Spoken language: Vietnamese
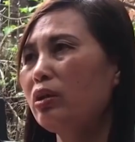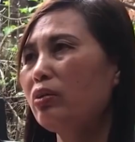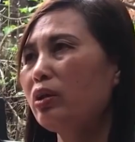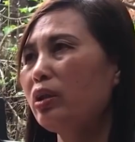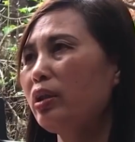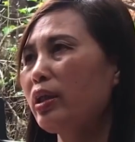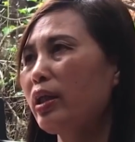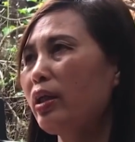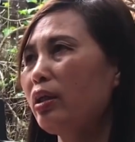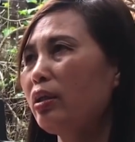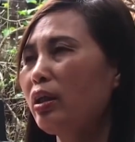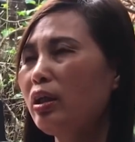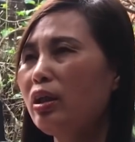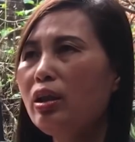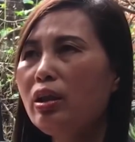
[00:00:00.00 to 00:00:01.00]
Rồi thì là
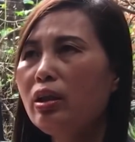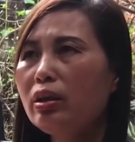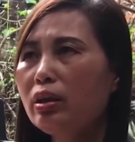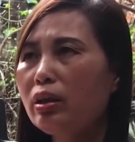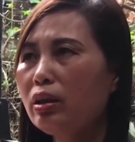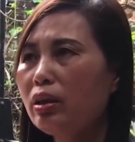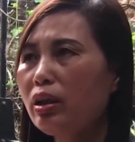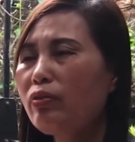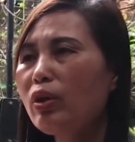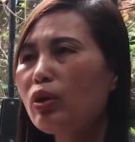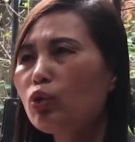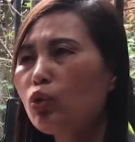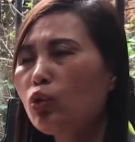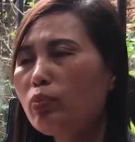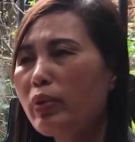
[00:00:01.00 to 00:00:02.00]
lấy
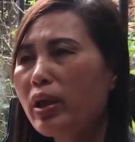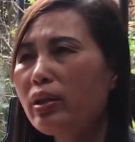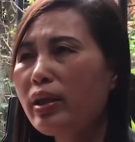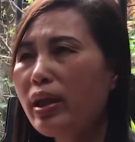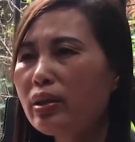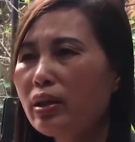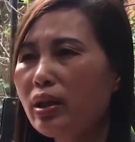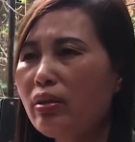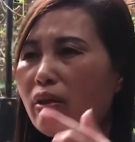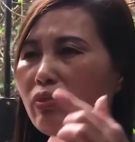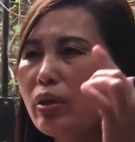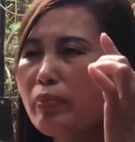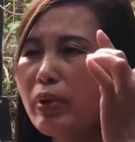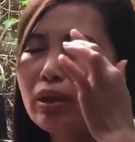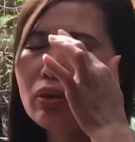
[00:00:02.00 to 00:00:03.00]
vòng chun bắn đạn giấy
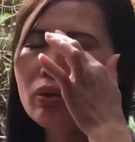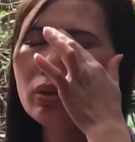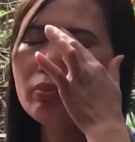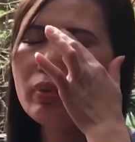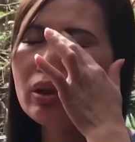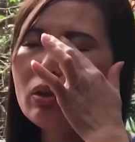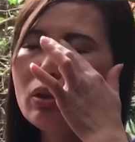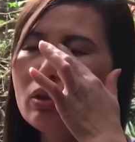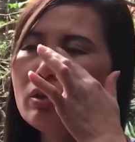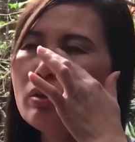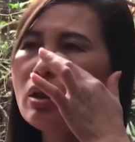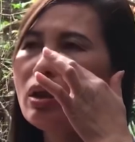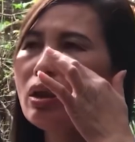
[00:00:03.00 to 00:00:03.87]
vào mắt tôi.